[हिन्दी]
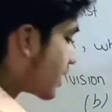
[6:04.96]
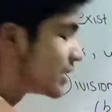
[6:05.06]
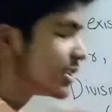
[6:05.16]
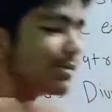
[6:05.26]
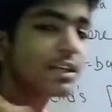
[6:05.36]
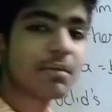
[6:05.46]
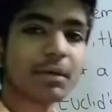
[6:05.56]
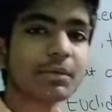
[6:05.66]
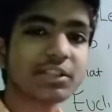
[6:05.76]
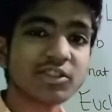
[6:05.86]
किसी भी
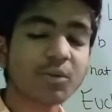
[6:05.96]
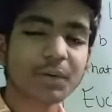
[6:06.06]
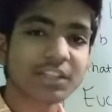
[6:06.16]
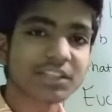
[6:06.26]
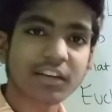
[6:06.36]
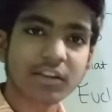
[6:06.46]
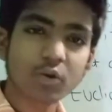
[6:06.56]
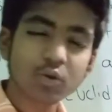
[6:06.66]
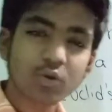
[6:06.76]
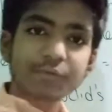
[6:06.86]
नंबर में ज़ीरो प्लस करता
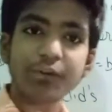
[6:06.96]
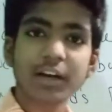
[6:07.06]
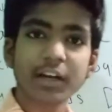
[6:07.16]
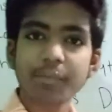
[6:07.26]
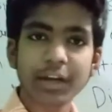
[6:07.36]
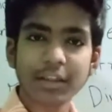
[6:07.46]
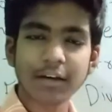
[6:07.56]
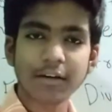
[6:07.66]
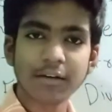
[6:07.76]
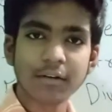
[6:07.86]
हूँ तो कुछ फ़र्क नहीं
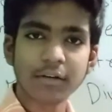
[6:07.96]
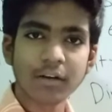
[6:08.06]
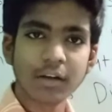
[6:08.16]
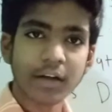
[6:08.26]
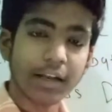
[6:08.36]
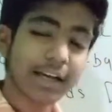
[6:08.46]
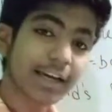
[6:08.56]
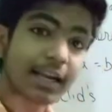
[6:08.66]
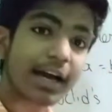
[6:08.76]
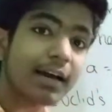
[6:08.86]
पड़ता
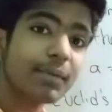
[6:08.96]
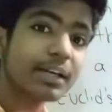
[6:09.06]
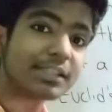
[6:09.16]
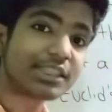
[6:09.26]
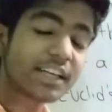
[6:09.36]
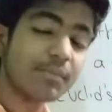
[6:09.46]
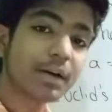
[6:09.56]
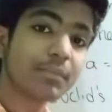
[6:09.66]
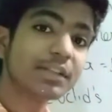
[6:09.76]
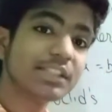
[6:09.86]
लेकिन अगर मैं किसी
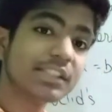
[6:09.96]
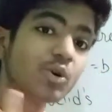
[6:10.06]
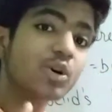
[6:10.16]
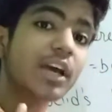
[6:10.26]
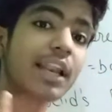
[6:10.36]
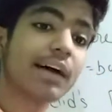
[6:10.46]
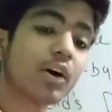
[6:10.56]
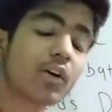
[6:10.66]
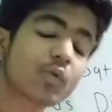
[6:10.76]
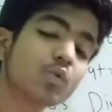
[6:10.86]
नंबर में ज़ीरो के
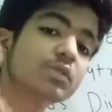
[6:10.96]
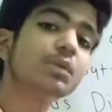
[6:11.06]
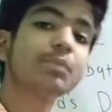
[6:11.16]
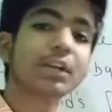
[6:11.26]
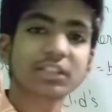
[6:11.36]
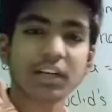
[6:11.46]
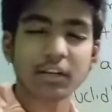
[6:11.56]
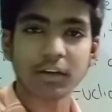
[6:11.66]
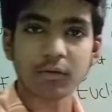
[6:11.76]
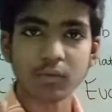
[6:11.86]
अलावा और कुछ भी प्लस
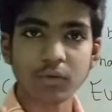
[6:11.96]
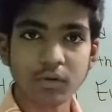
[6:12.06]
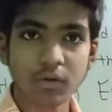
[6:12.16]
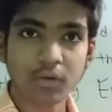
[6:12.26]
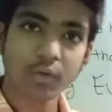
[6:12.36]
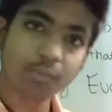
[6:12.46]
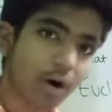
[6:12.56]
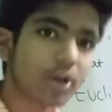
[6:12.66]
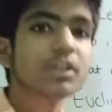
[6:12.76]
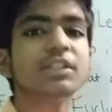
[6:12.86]
करता हूँ तो
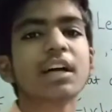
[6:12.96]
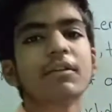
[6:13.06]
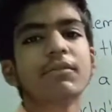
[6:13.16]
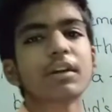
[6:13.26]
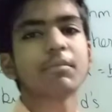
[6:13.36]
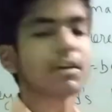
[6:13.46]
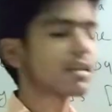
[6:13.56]
बहुत ही ज़्यादा फ़र्क